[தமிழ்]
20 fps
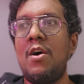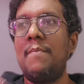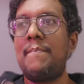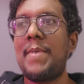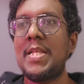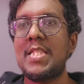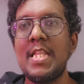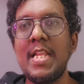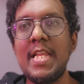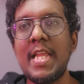
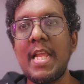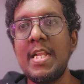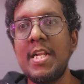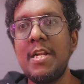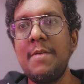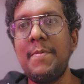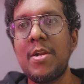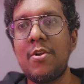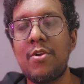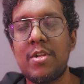பத்திரிகை
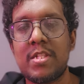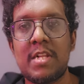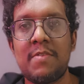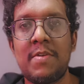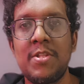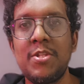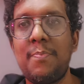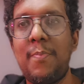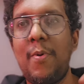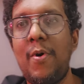நிருபர் ஒருத்தர்
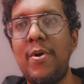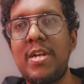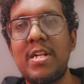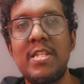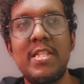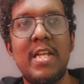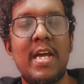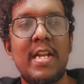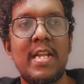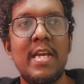வந்து
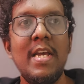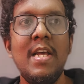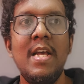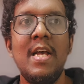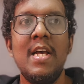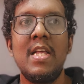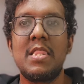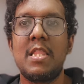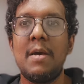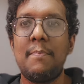போட்டிருந்தாரு
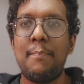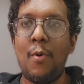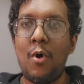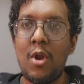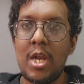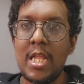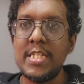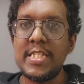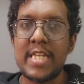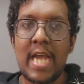இந்த
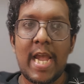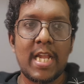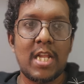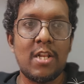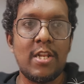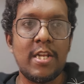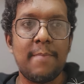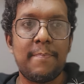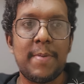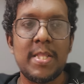போலி
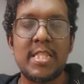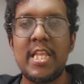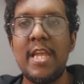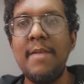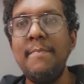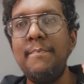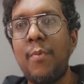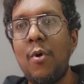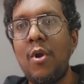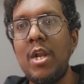ஜாக்லினை
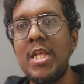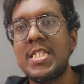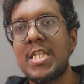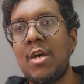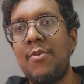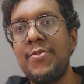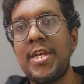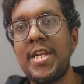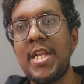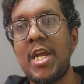பற்றியும் போலி
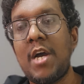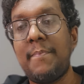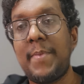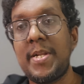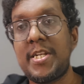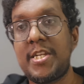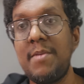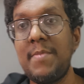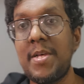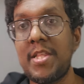சௌந்தர்யா
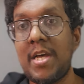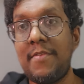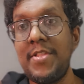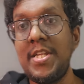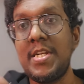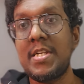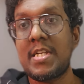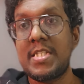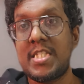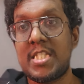பற்றியும் அதாவது
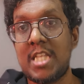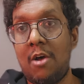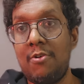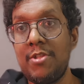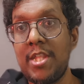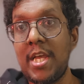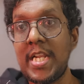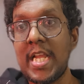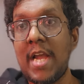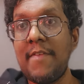
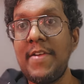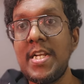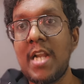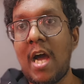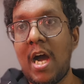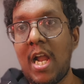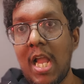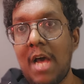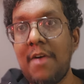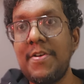சௌந்தர்யாவின்
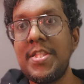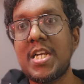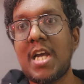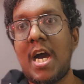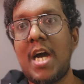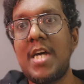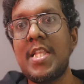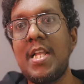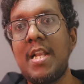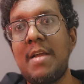நாலாவது
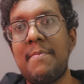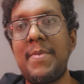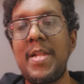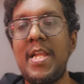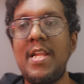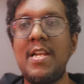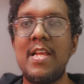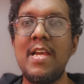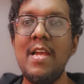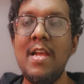காதல்
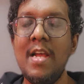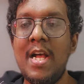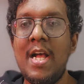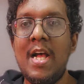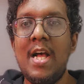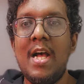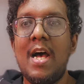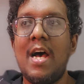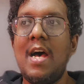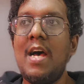அப்படின்னு
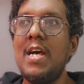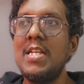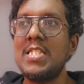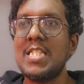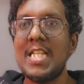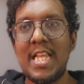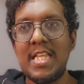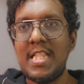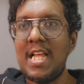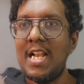
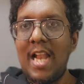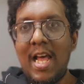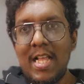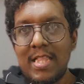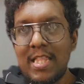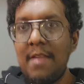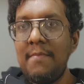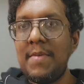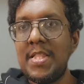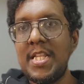சரி
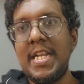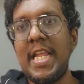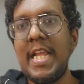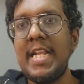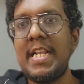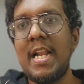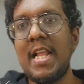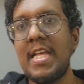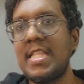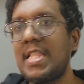இதெல்லாத்தையும் வந்து
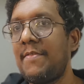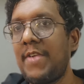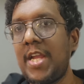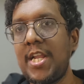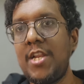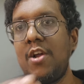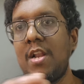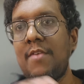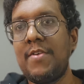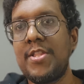டீட்டெயிலாக இந்த
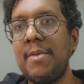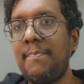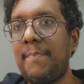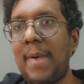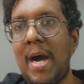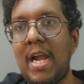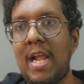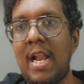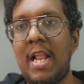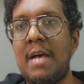வீடியோவில் வந்து
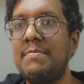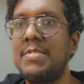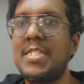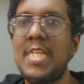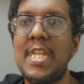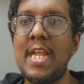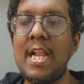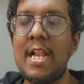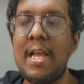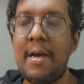பார்க்கலாம்
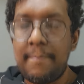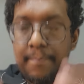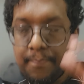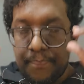சரிங்களா